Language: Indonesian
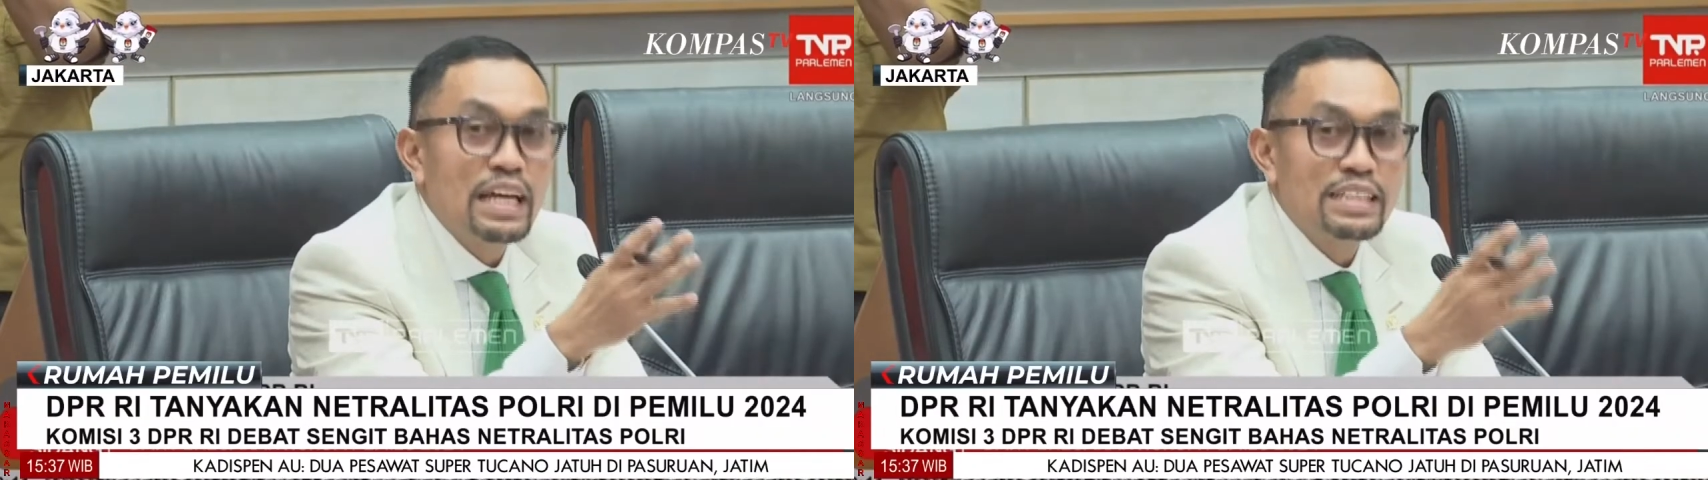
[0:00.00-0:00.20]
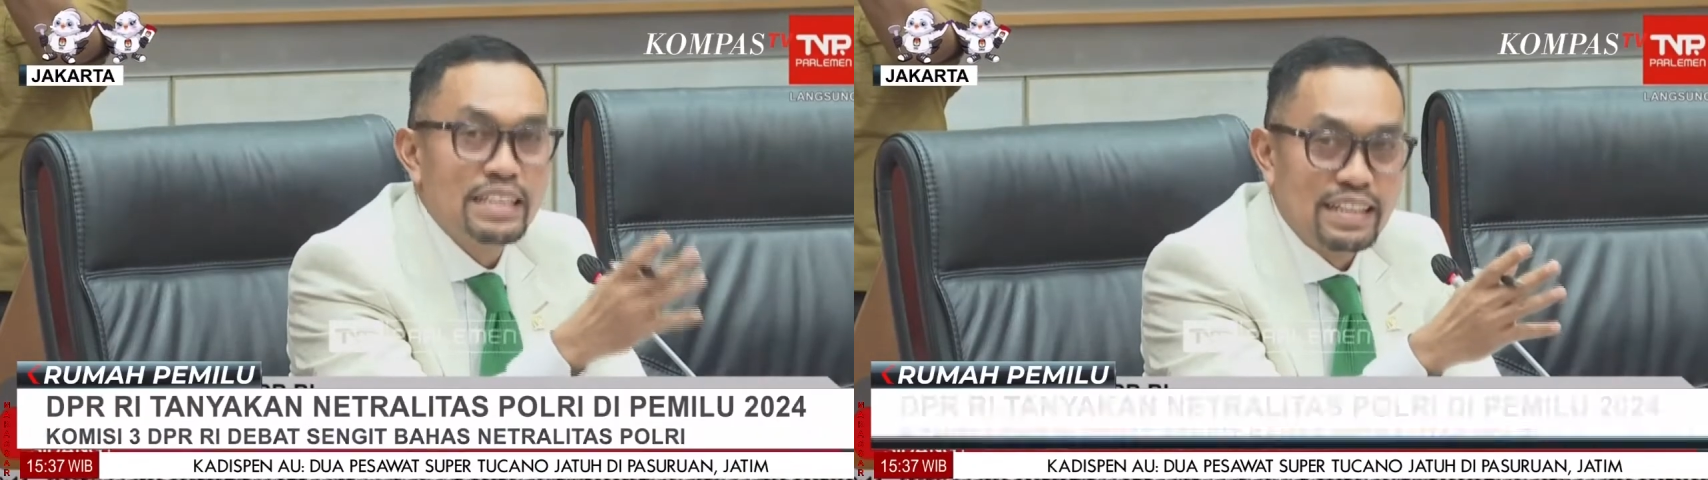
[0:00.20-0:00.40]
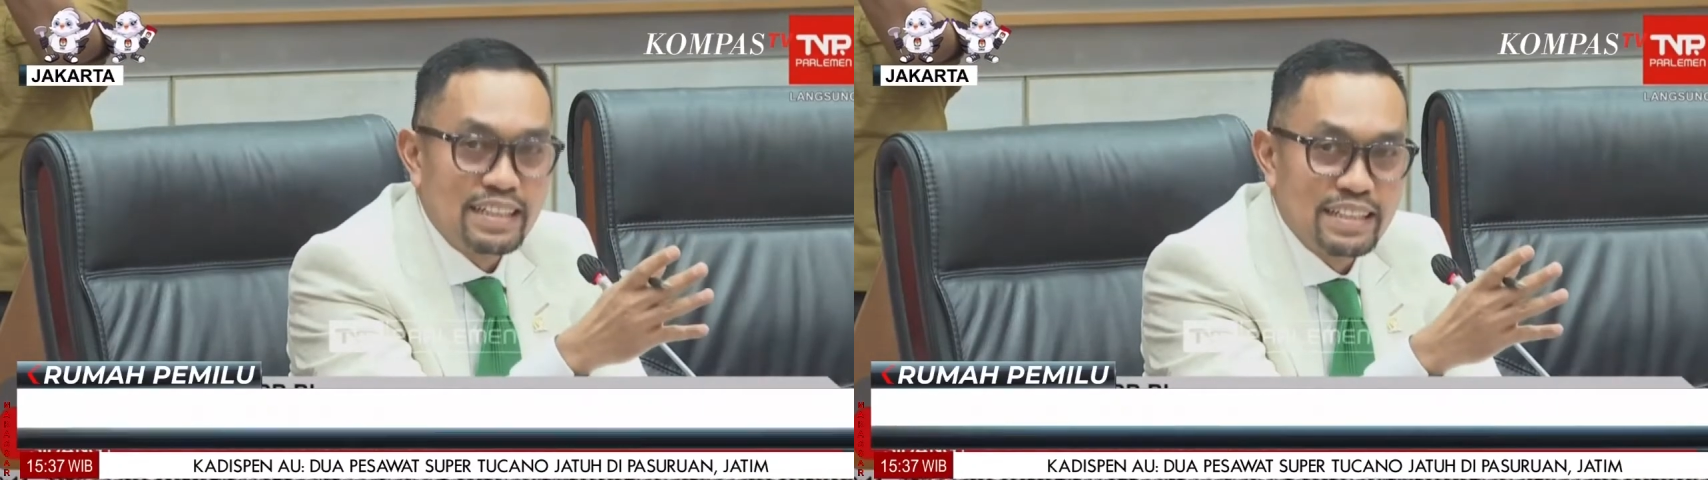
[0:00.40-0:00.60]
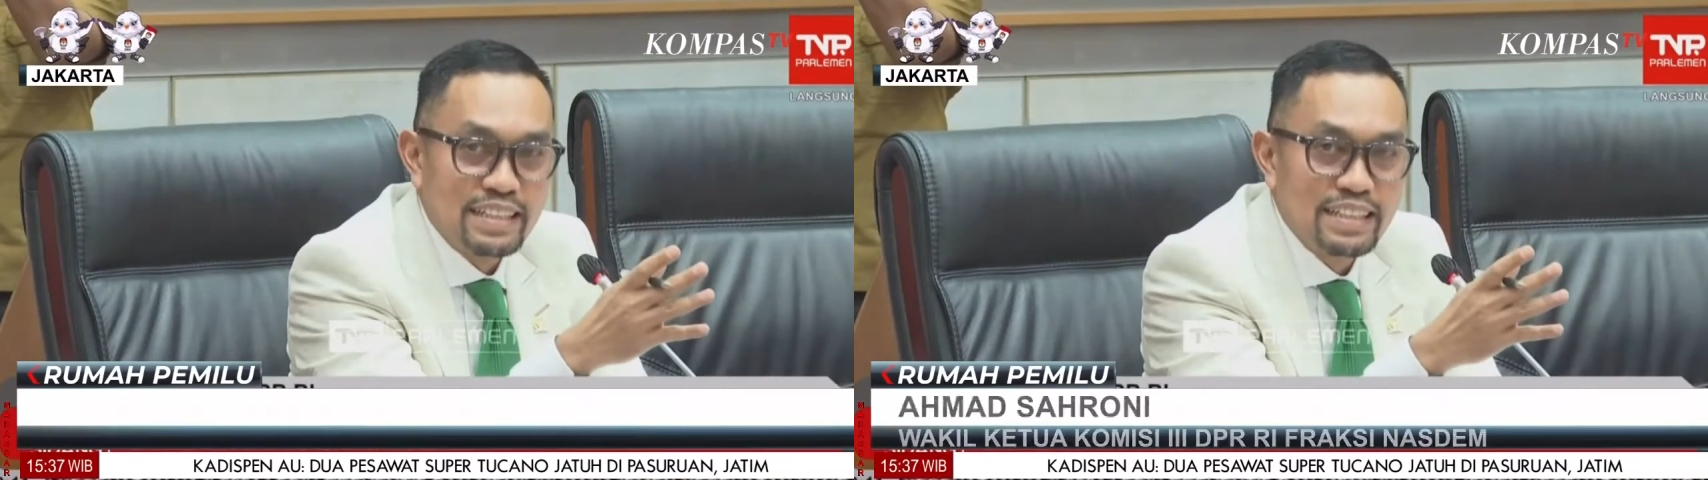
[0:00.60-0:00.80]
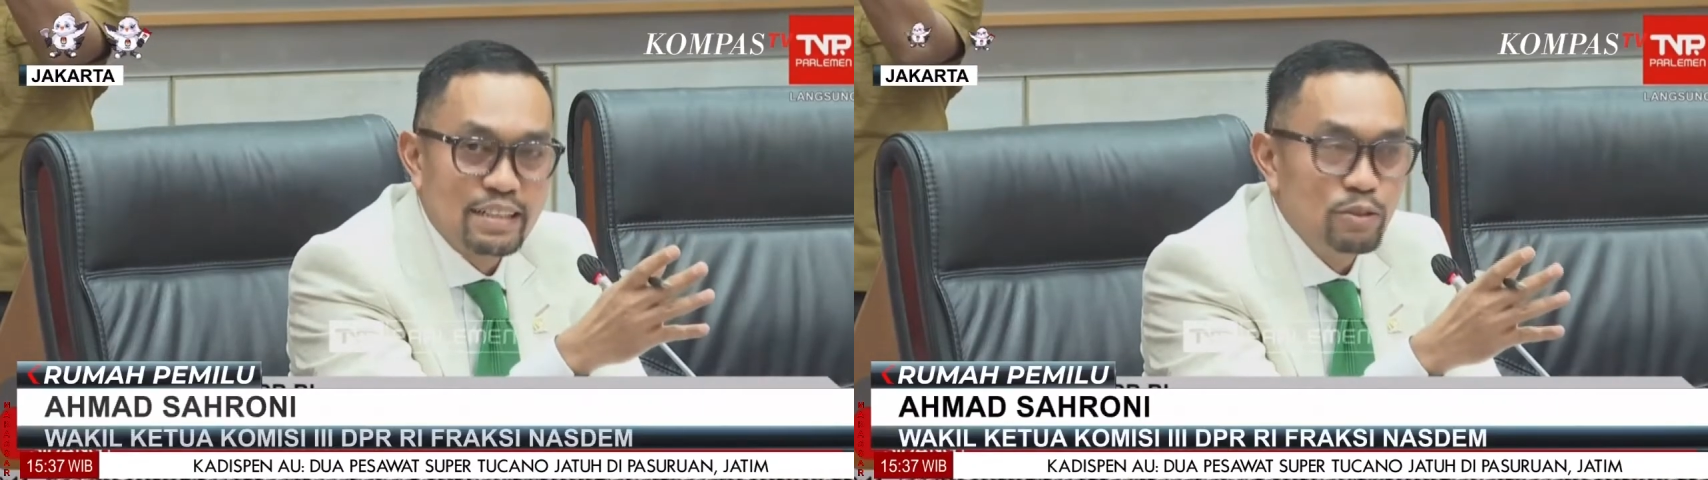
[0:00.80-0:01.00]
bertanya
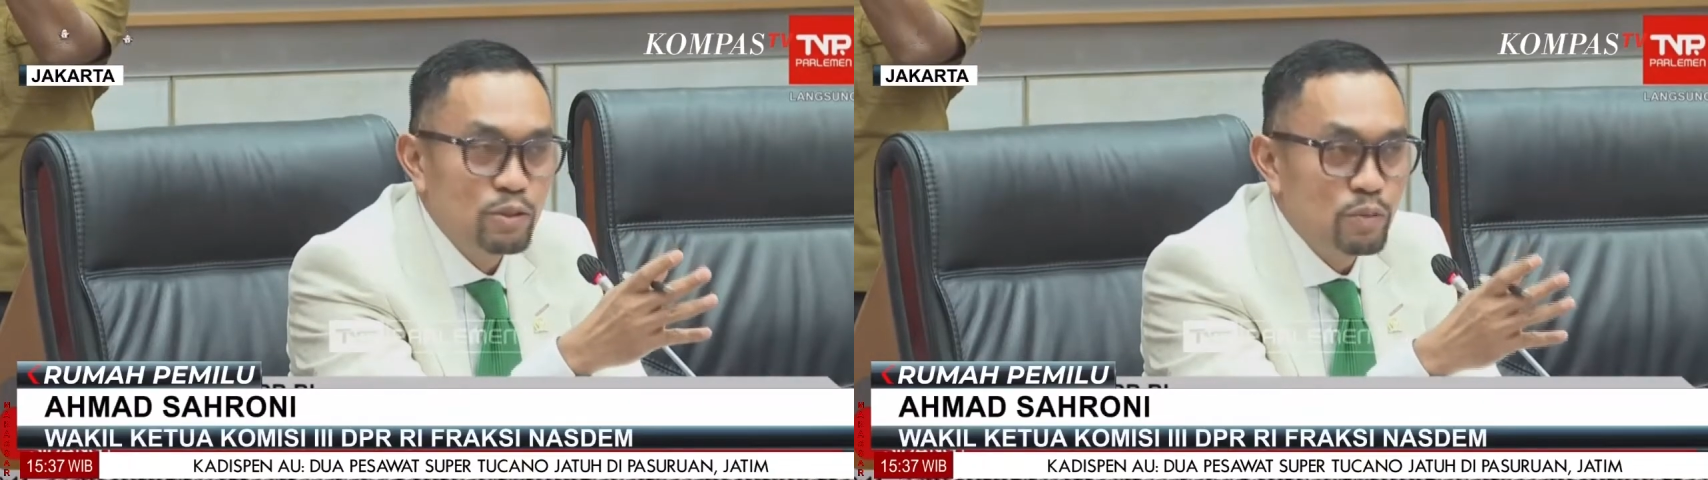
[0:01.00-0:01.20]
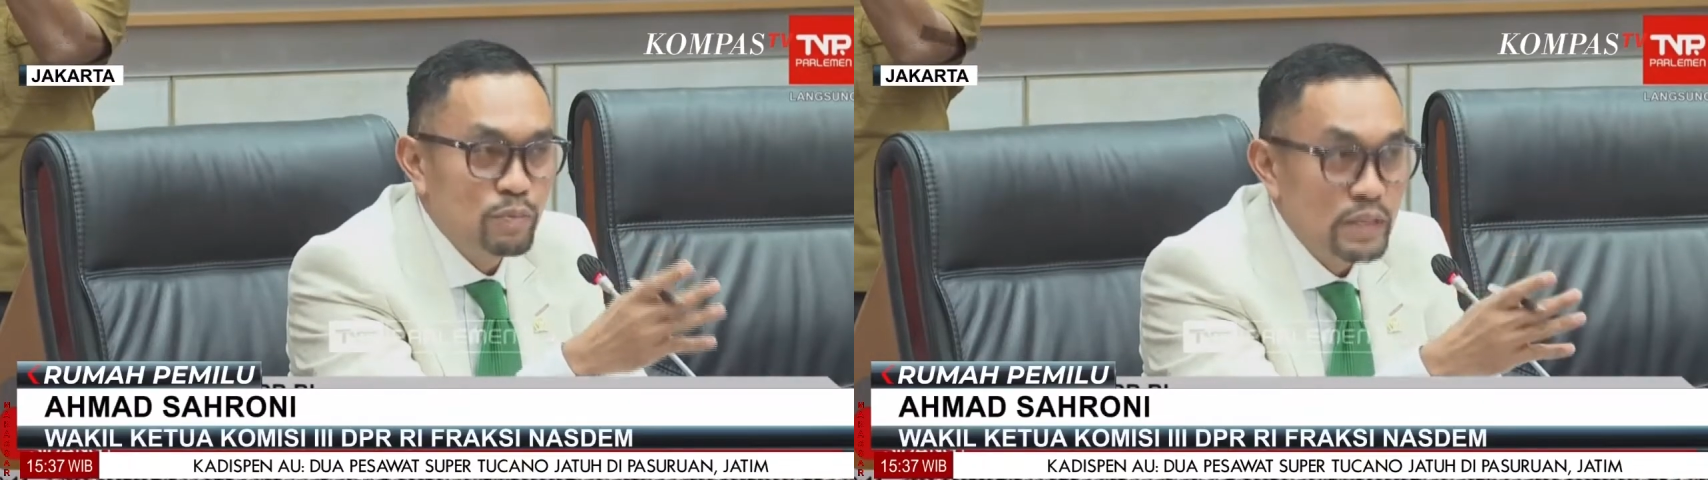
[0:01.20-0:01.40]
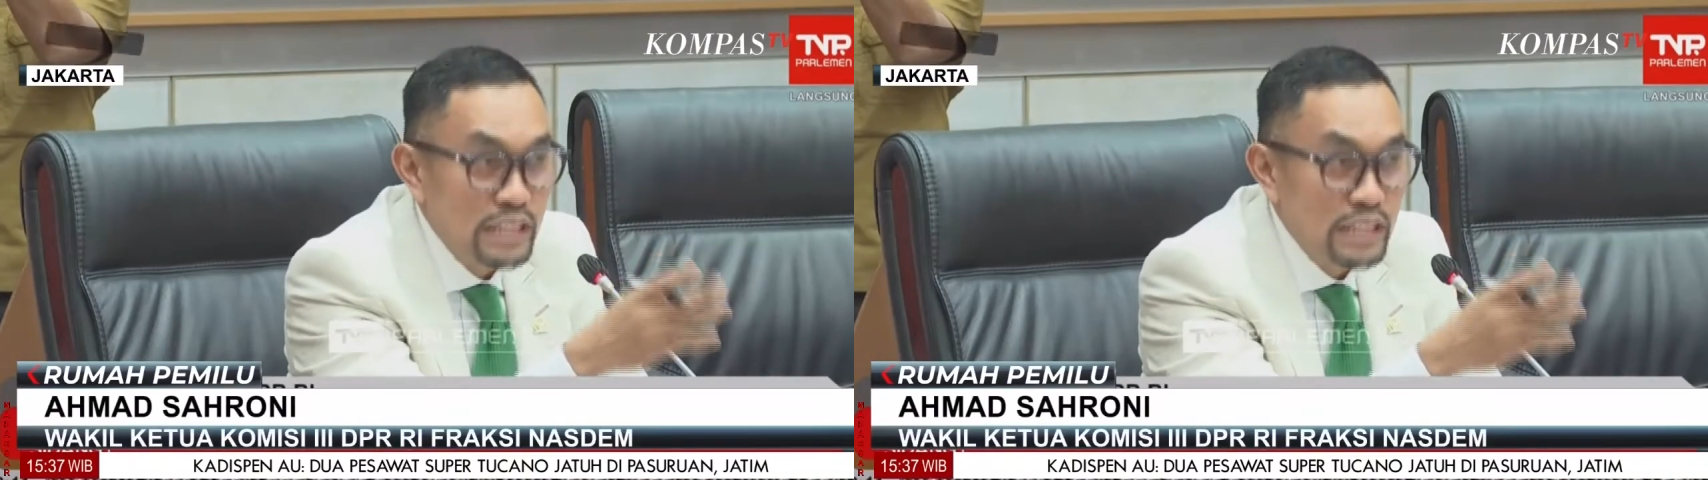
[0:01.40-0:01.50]
untuk ya.